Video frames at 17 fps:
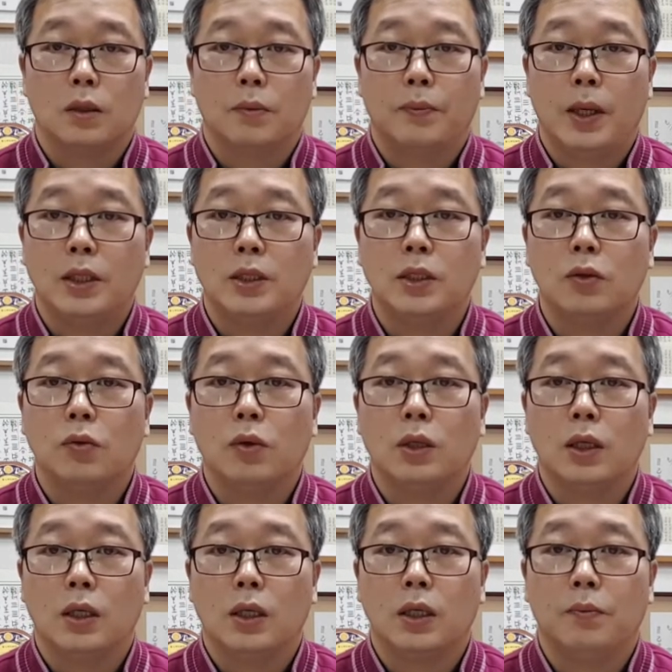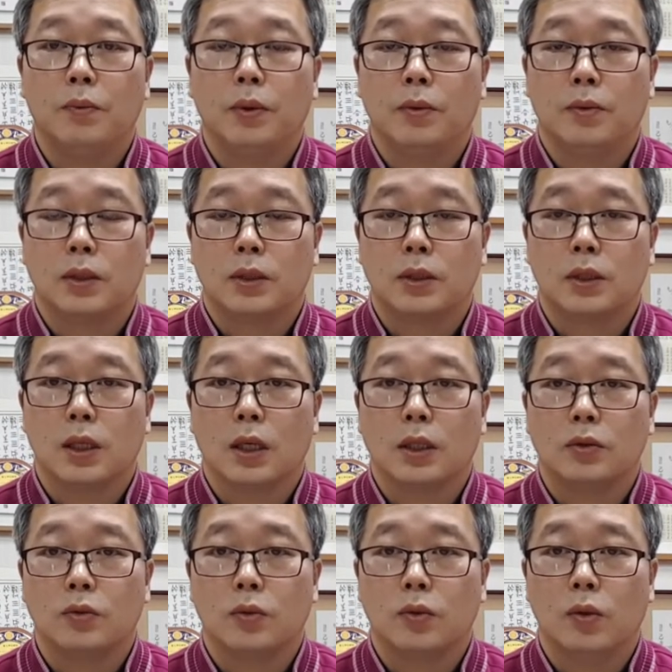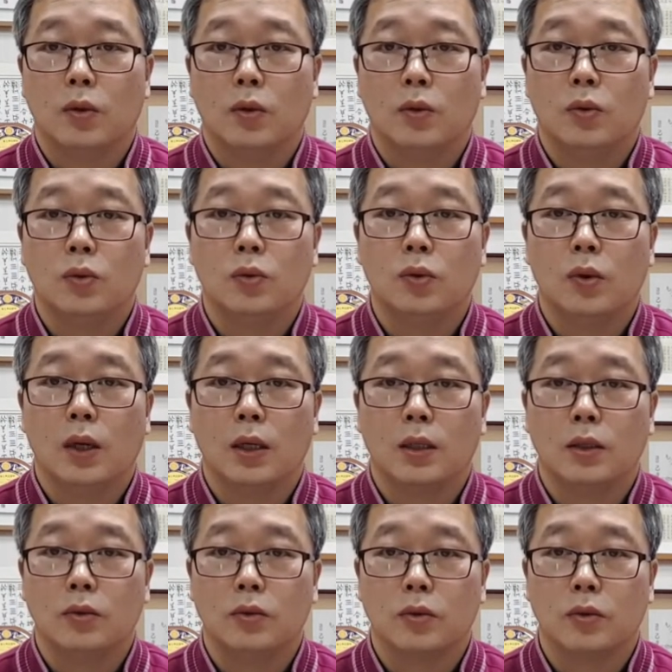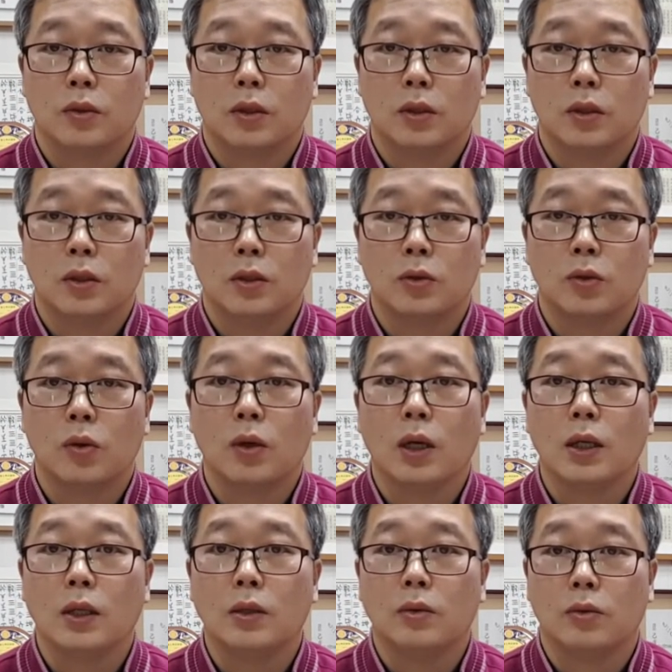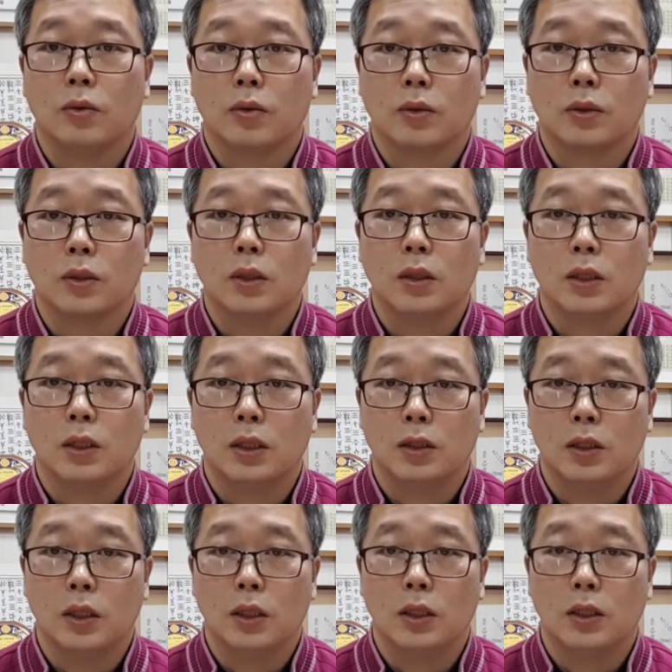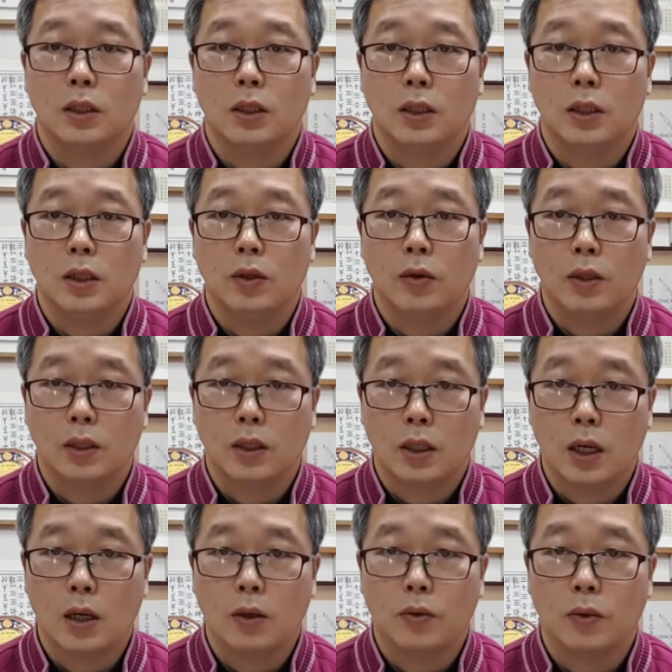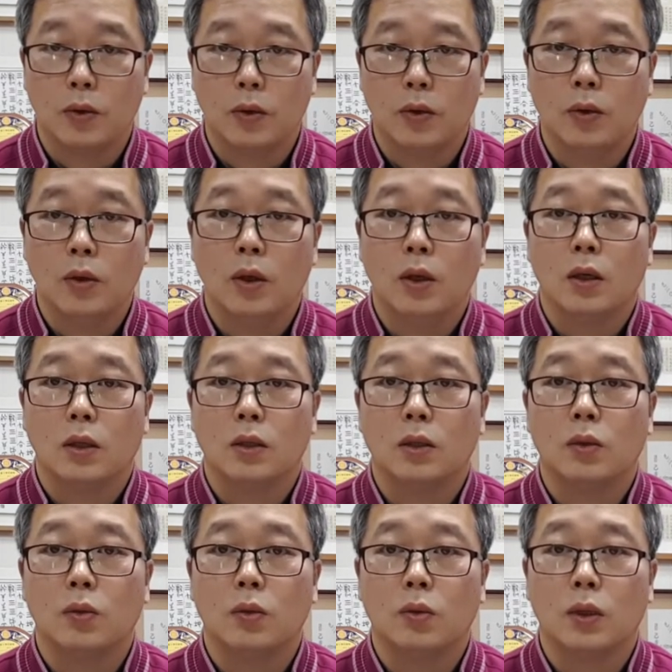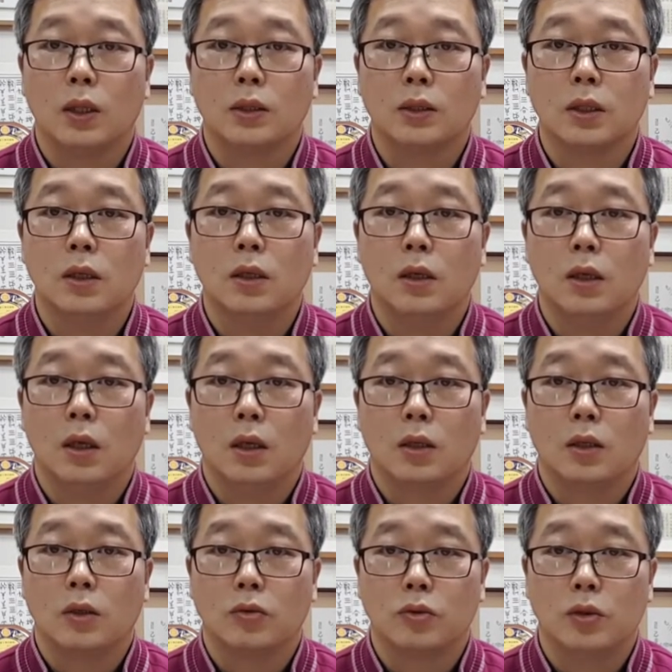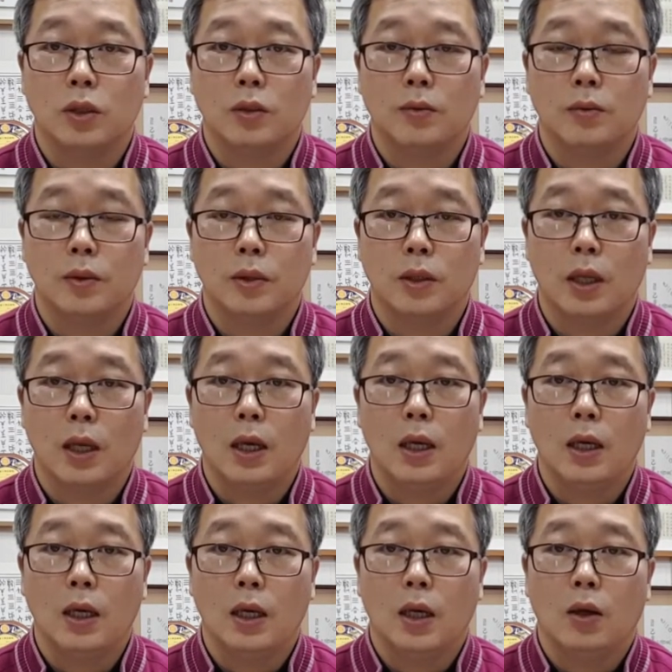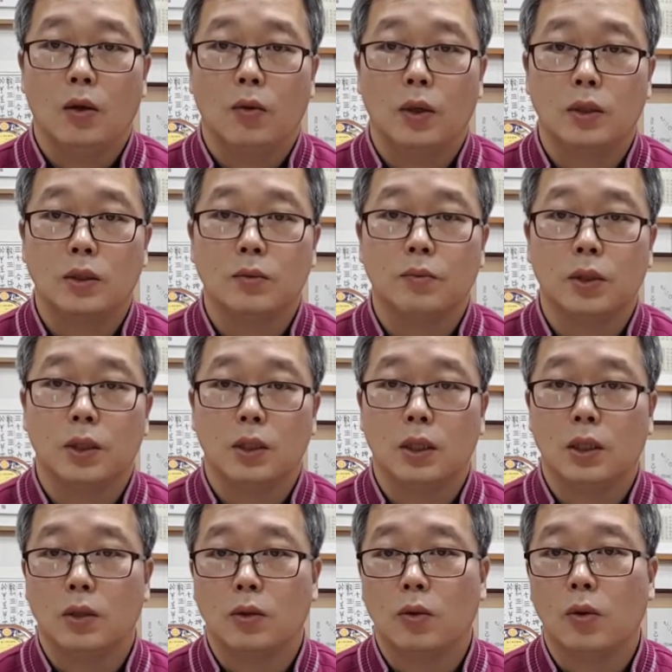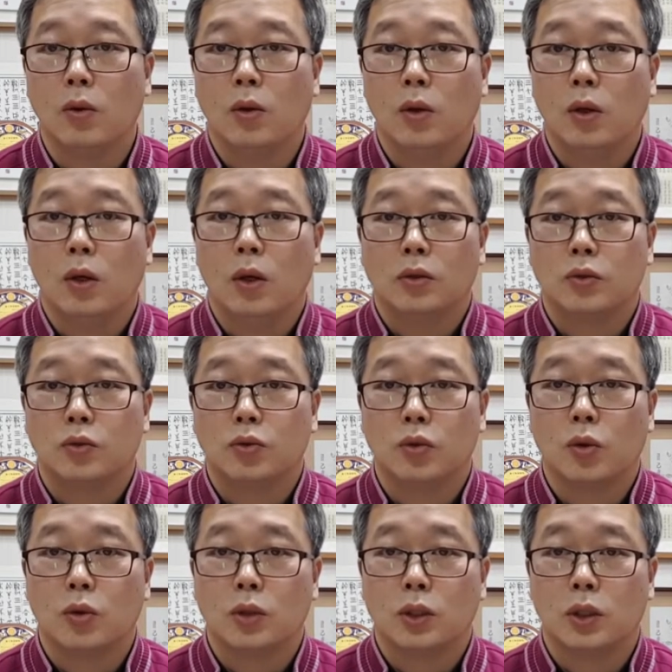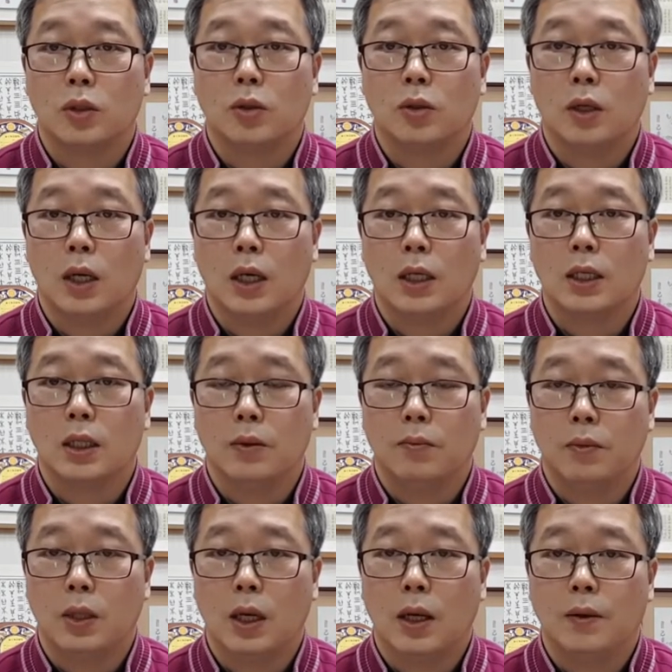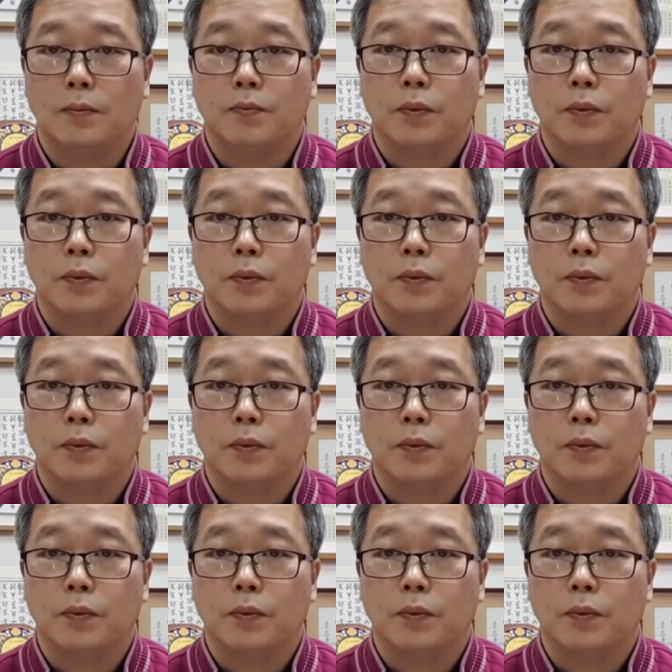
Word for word: 베이직 원의 기법을 써가지고 후두와 근육들을 손가락으로서 긴장을 이완을 하고요. 그리고 나서 경주 1번의 회전변이로 주로 치료를 하게 됩니다.